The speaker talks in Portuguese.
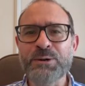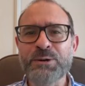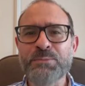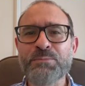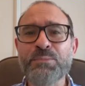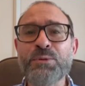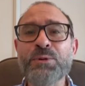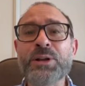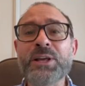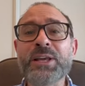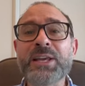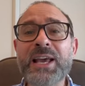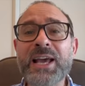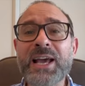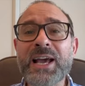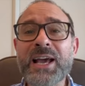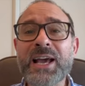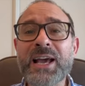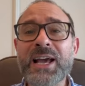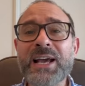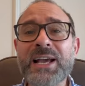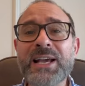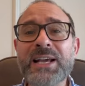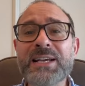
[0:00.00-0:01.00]
Por
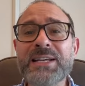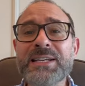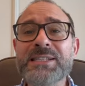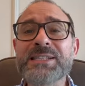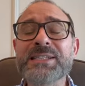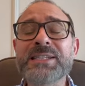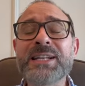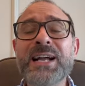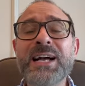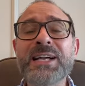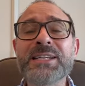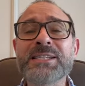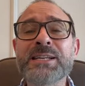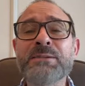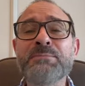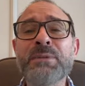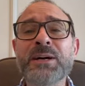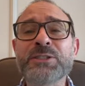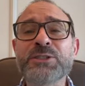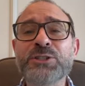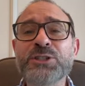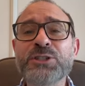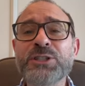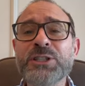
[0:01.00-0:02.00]
que estás
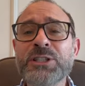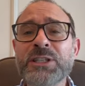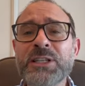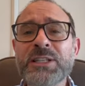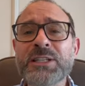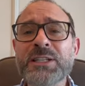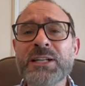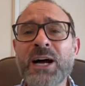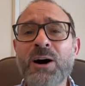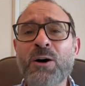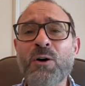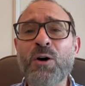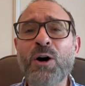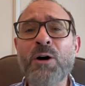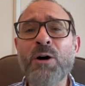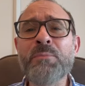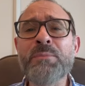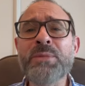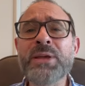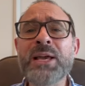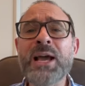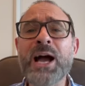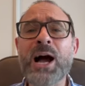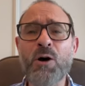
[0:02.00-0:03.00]
abatida, ó
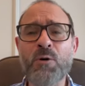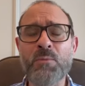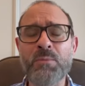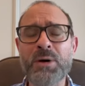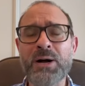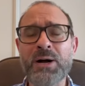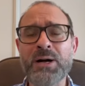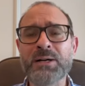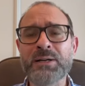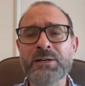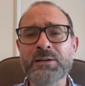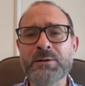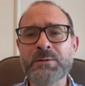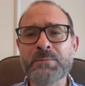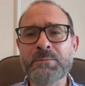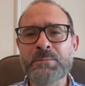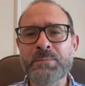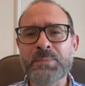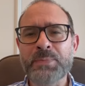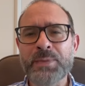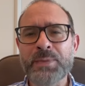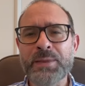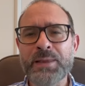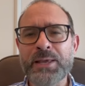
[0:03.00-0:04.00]
minha alma?
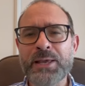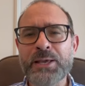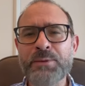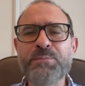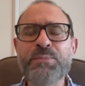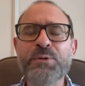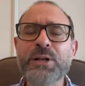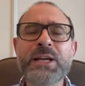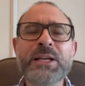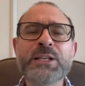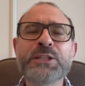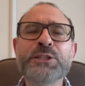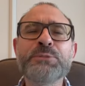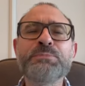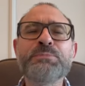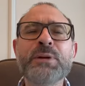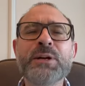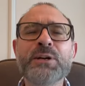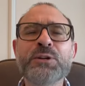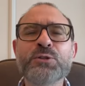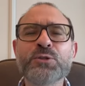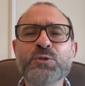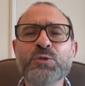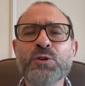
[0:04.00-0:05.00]
E por que te
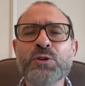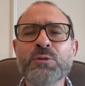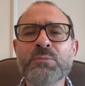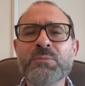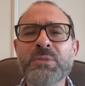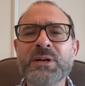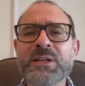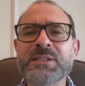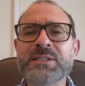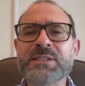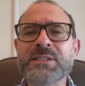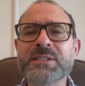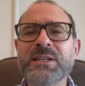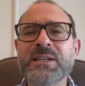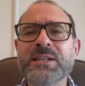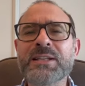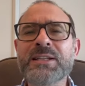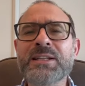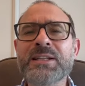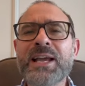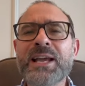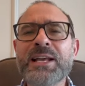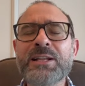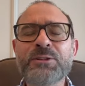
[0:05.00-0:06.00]
perturbas
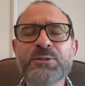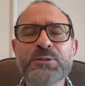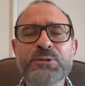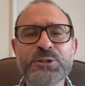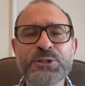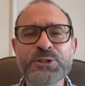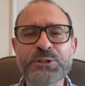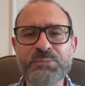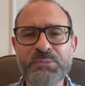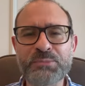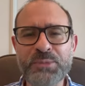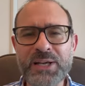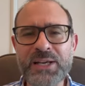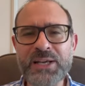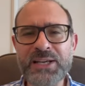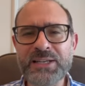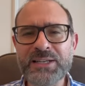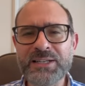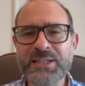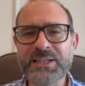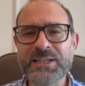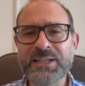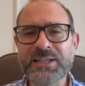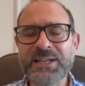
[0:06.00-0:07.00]
dentro de
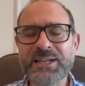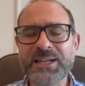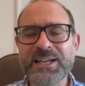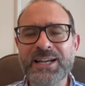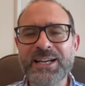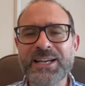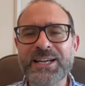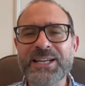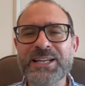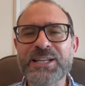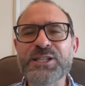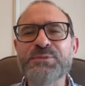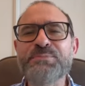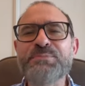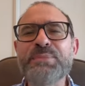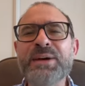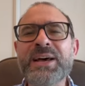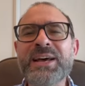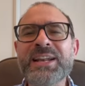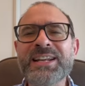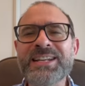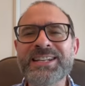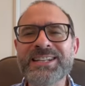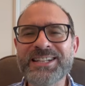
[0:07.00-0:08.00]
mim?
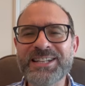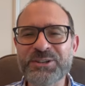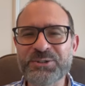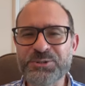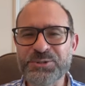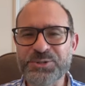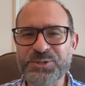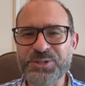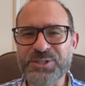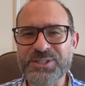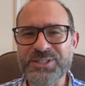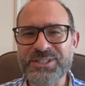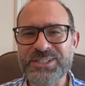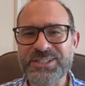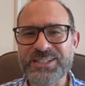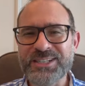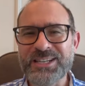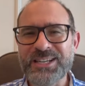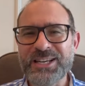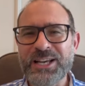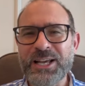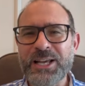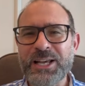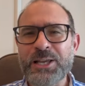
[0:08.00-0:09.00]
Espera em Deus
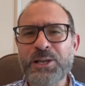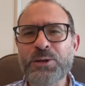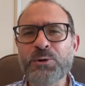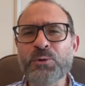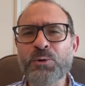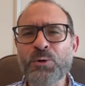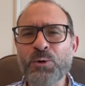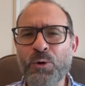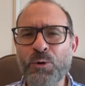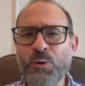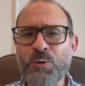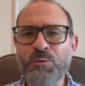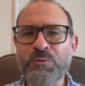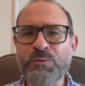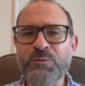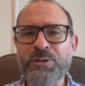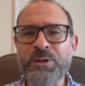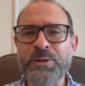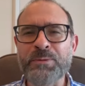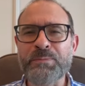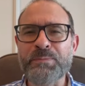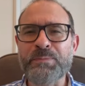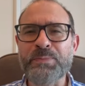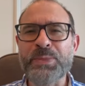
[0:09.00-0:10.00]
e o
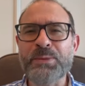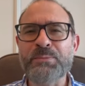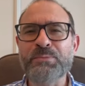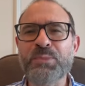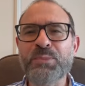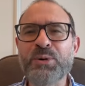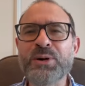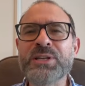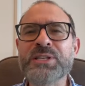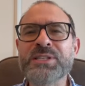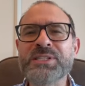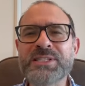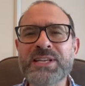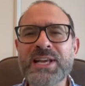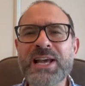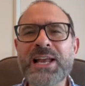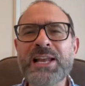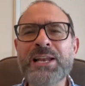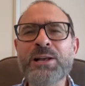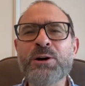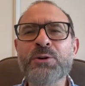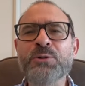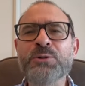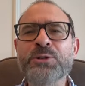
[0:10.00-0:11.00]
louve, pois
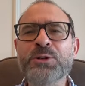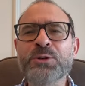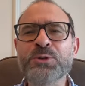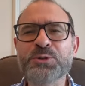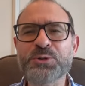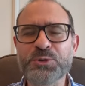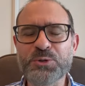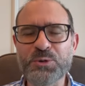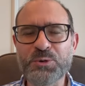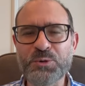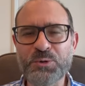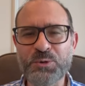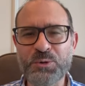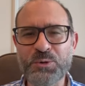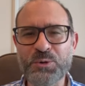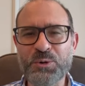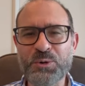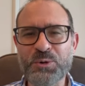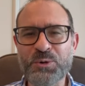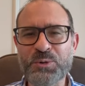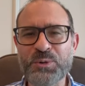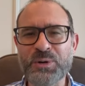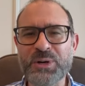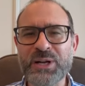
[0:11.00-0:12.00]
Ele é o teu
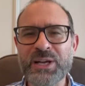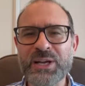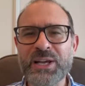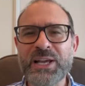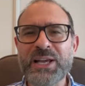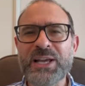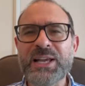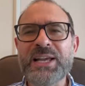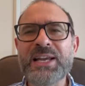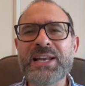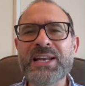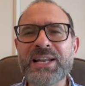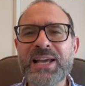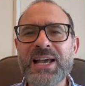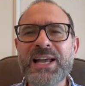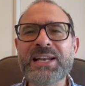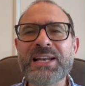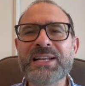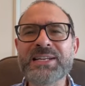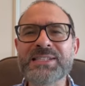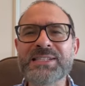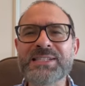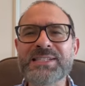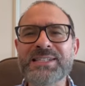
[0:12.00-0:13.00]
socorro e
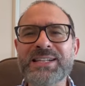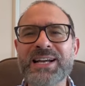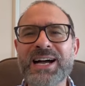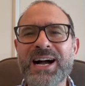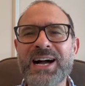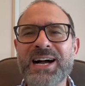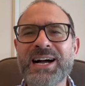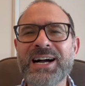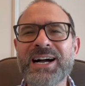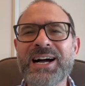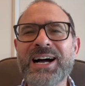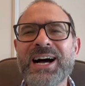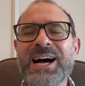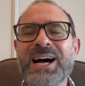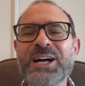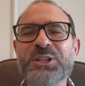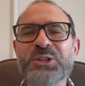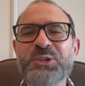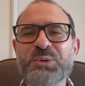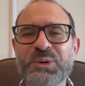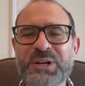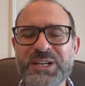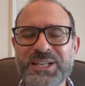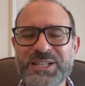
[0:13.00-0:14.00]
nele está a
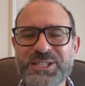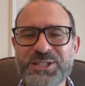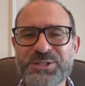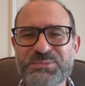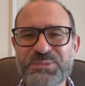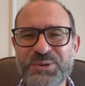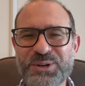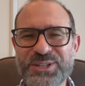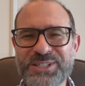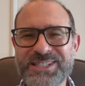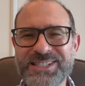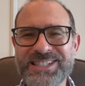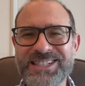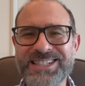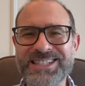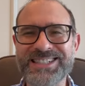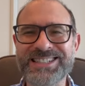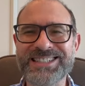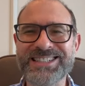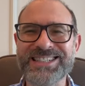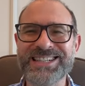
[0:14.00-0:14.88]
tua resposta.